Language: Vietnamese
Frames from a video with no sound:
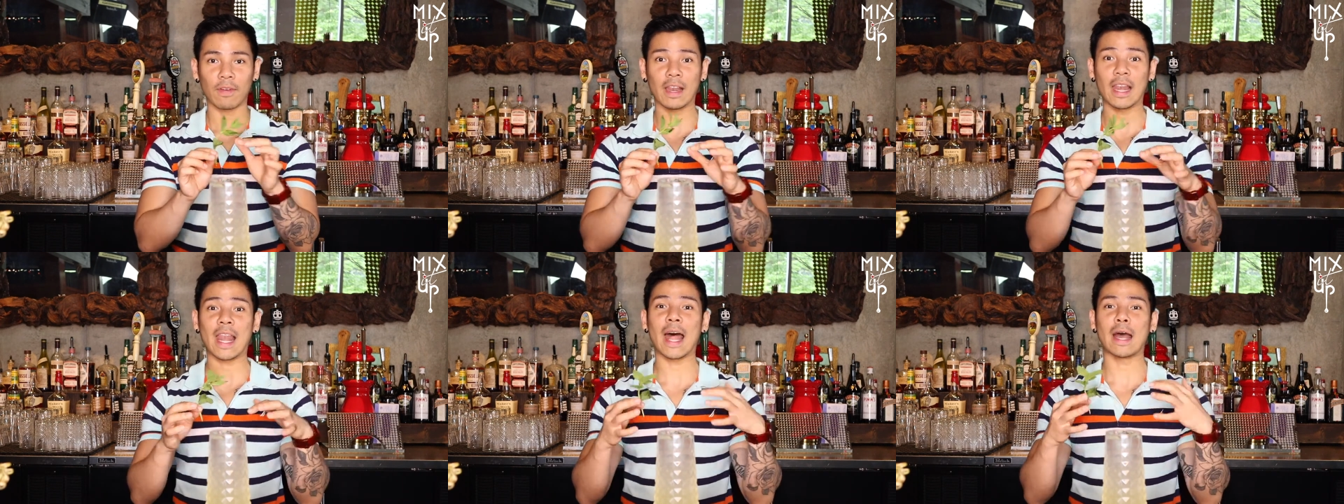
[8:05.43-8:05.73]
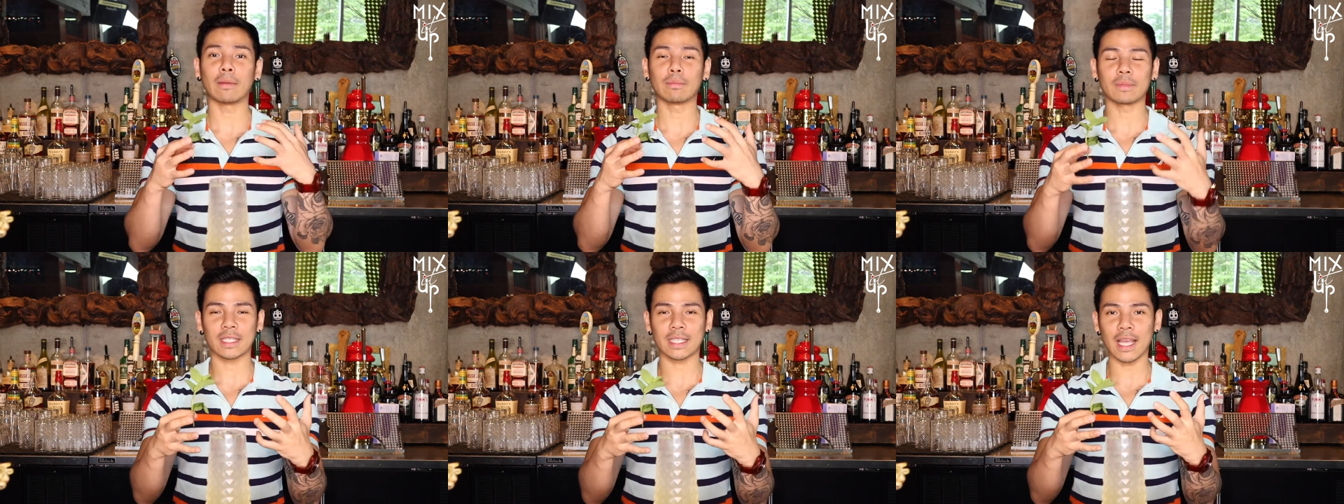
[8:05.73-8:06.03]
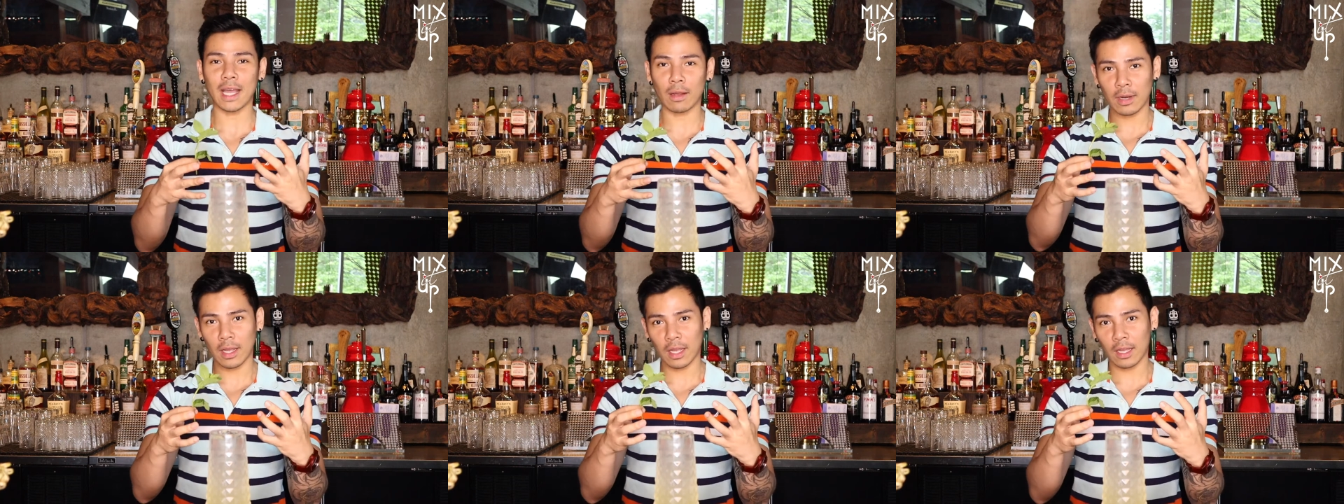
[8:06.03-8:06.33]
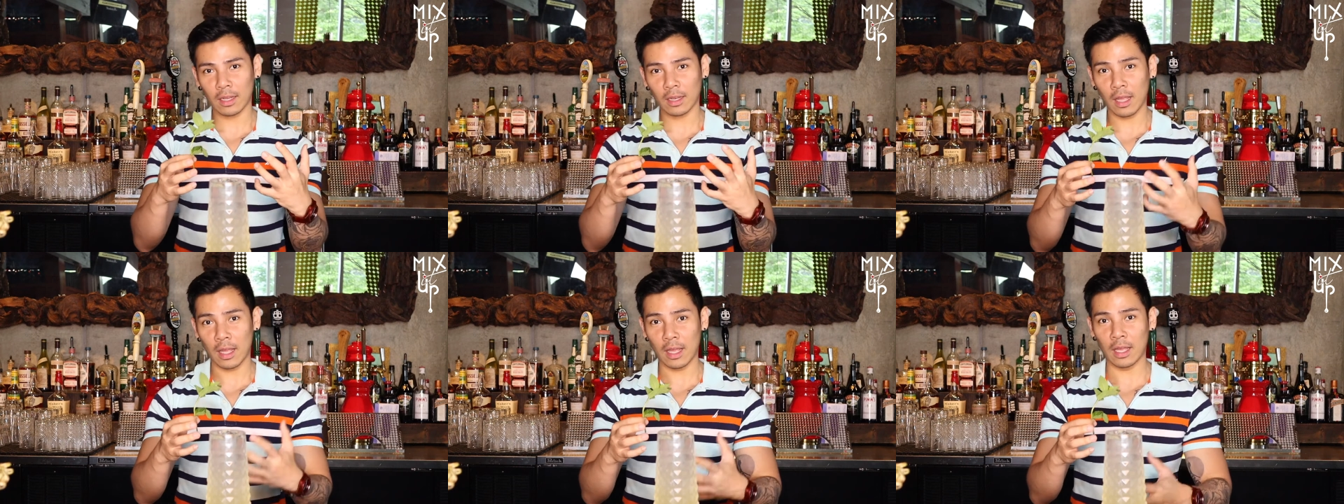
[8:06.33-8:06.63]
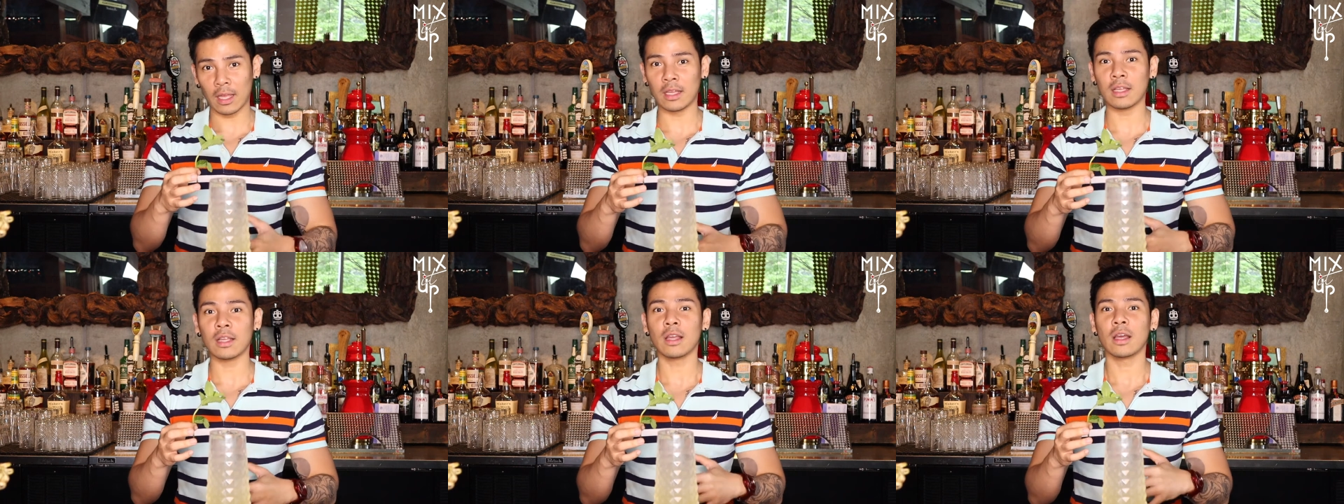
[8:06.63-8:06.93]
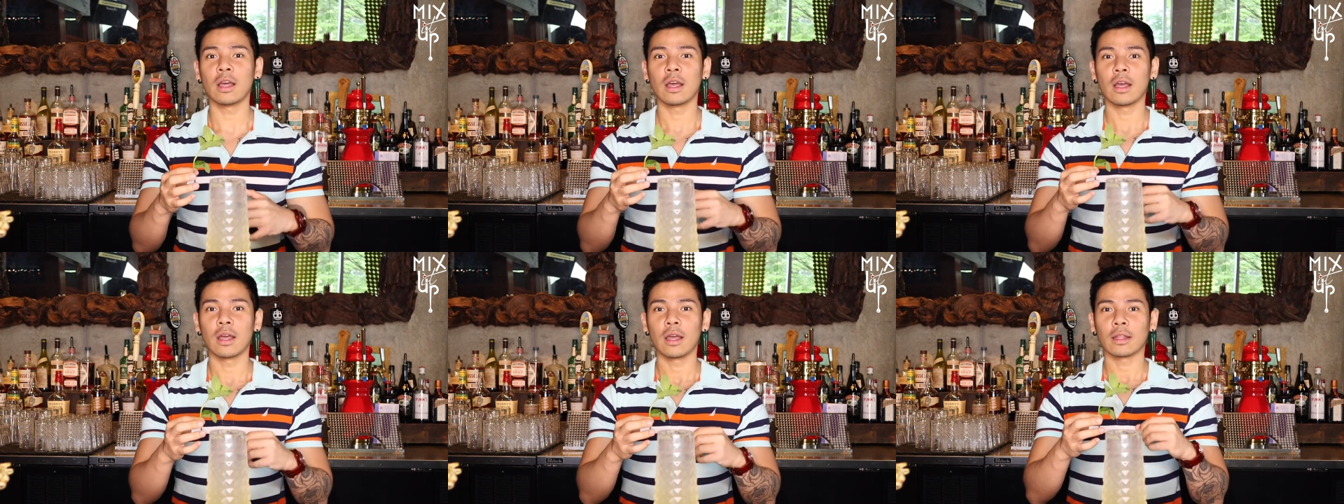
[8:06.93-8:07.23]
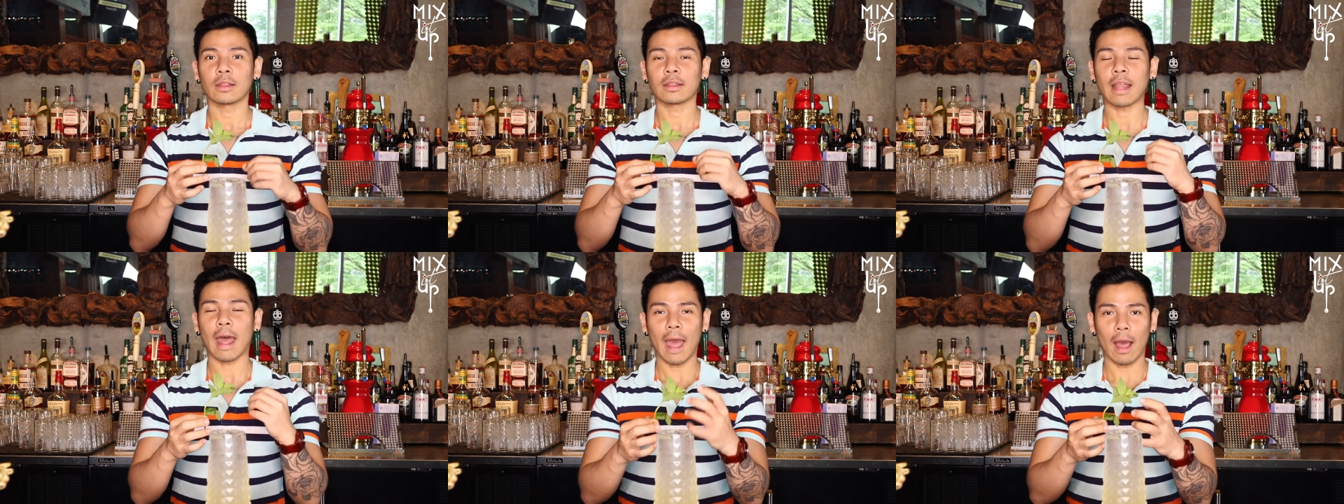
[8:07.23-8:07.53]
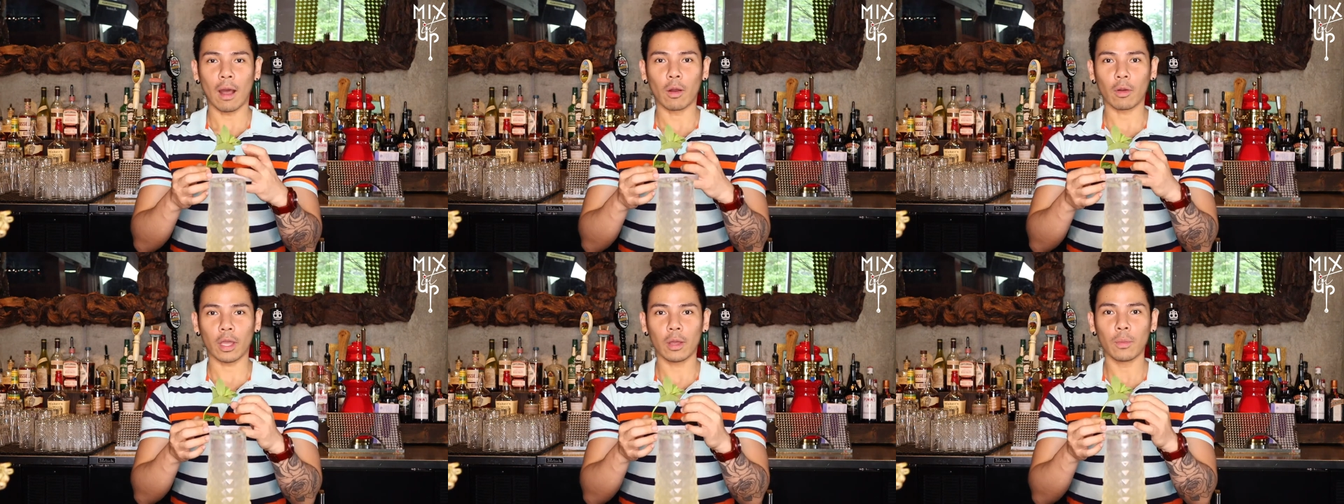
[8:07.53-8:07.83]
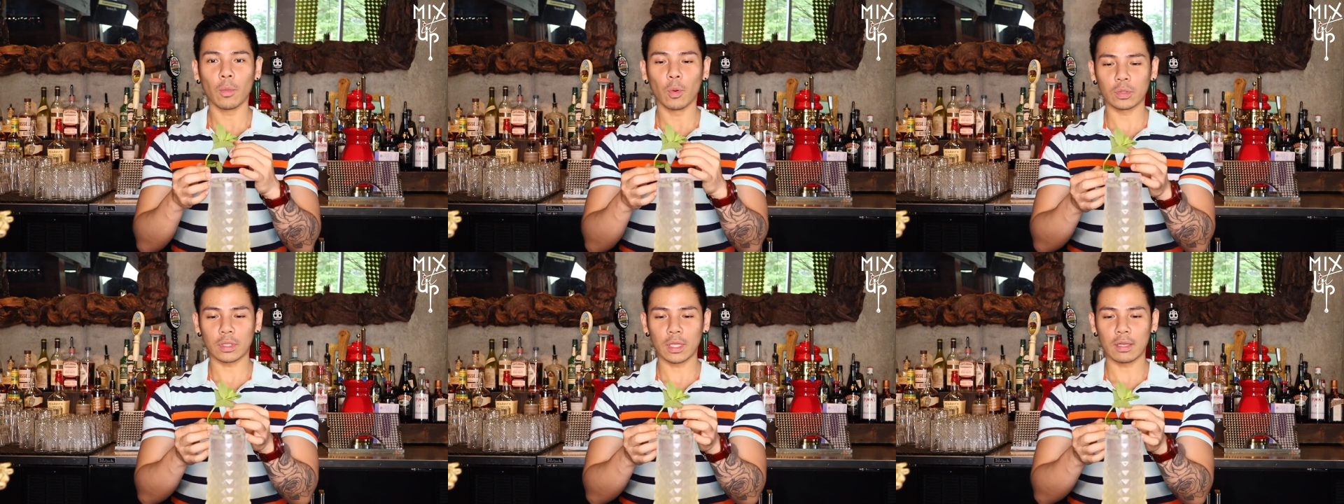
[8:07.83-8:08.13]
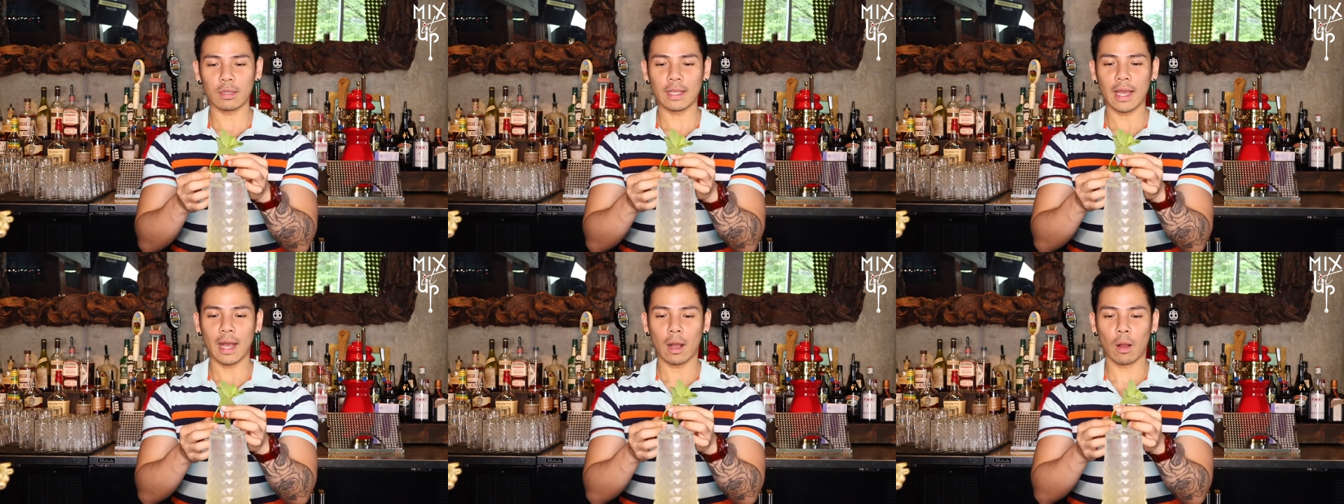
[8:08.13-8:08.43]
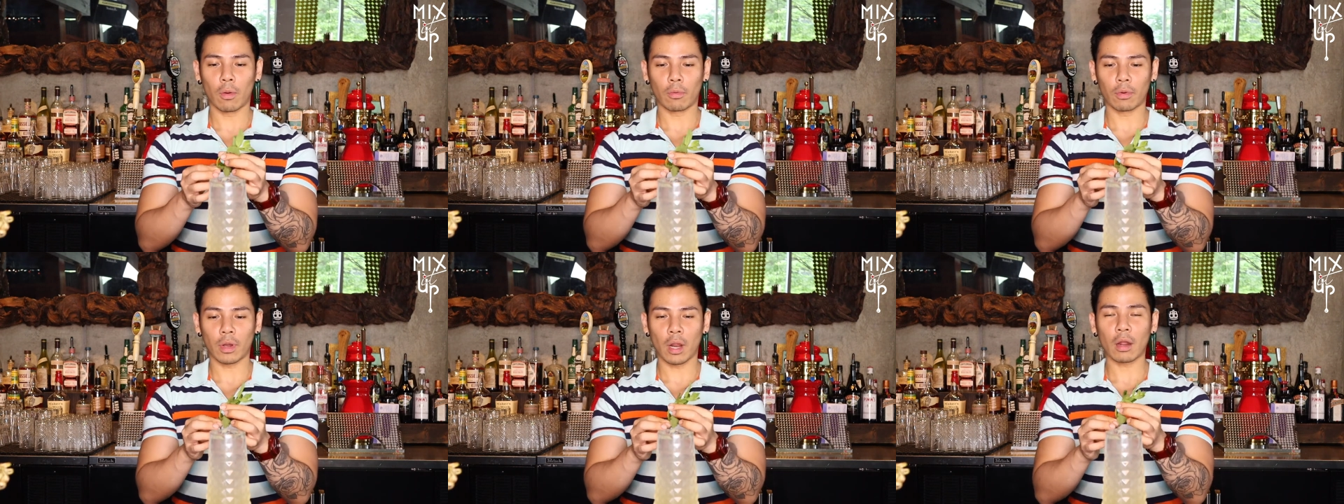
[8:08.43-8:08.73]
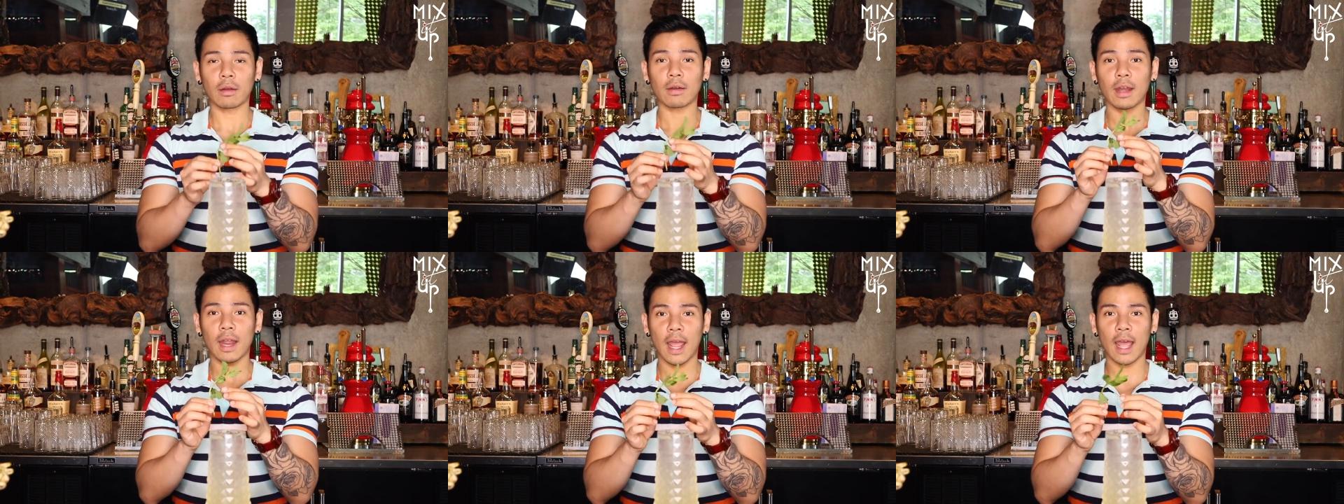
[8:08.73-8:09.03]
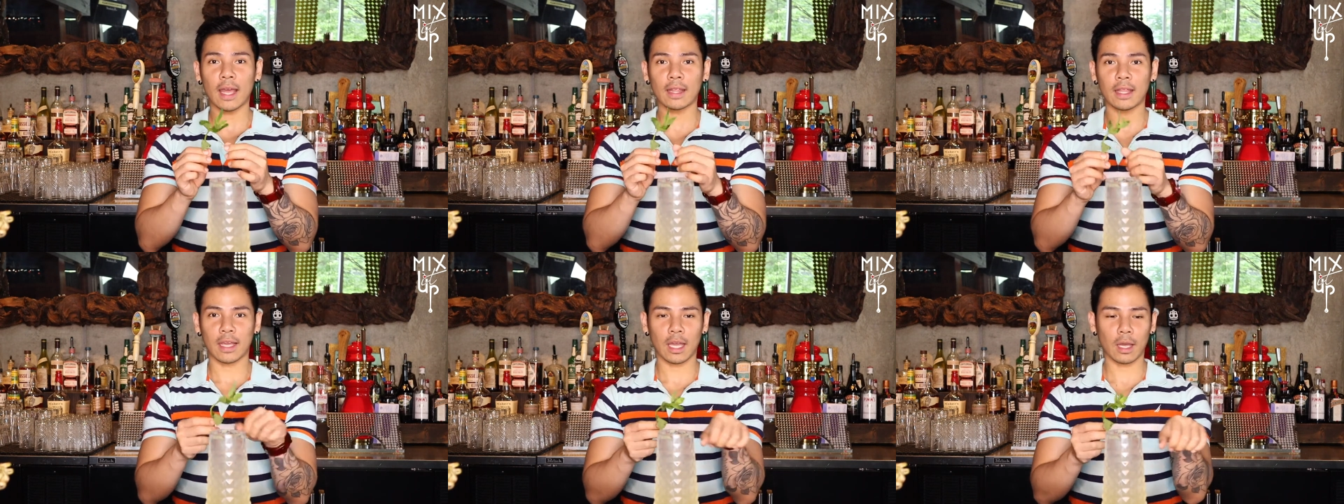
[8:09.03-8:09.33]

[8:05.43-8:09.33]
Và làm sao để có thể tạo cái mùi tinh dầu nó ra thì